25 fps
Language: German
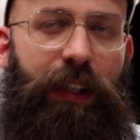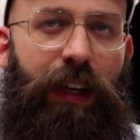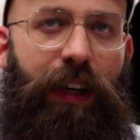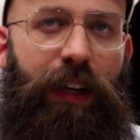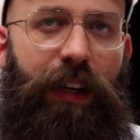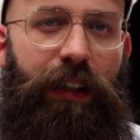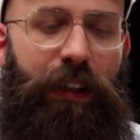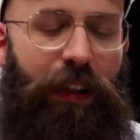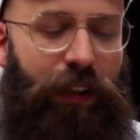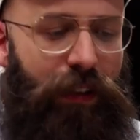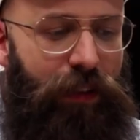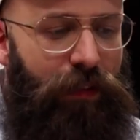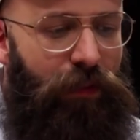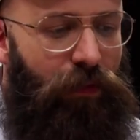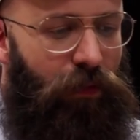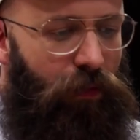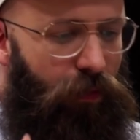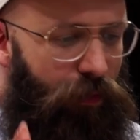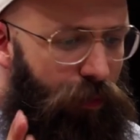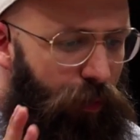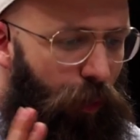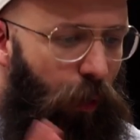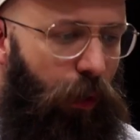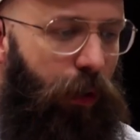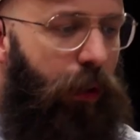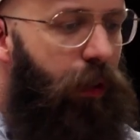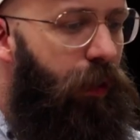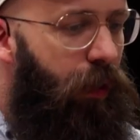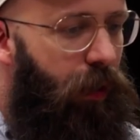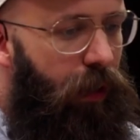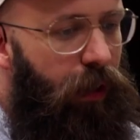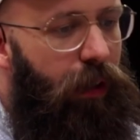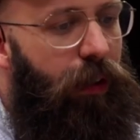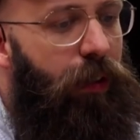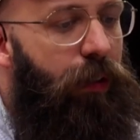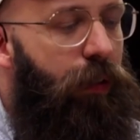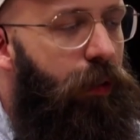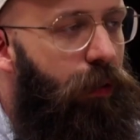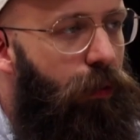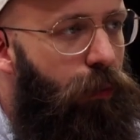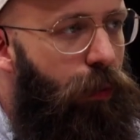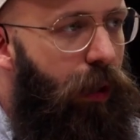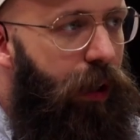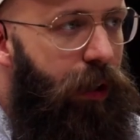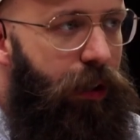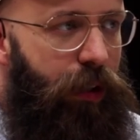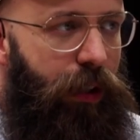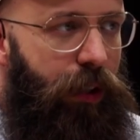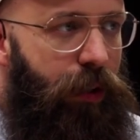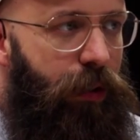da dann voll äh,
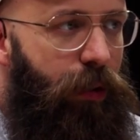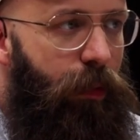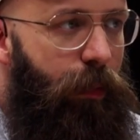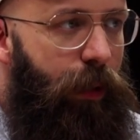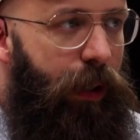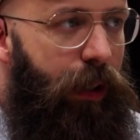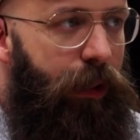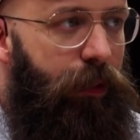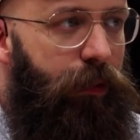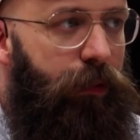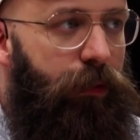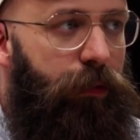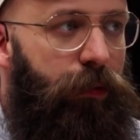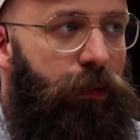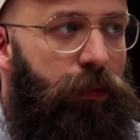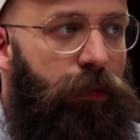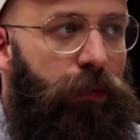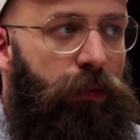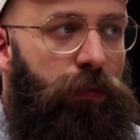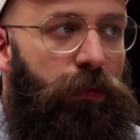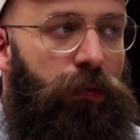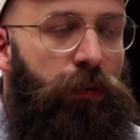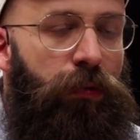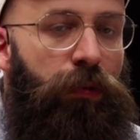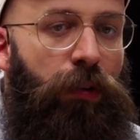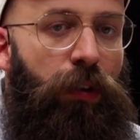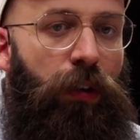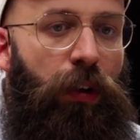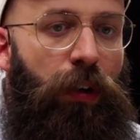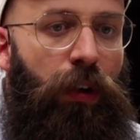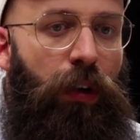nur Regie zu machen. Mhm.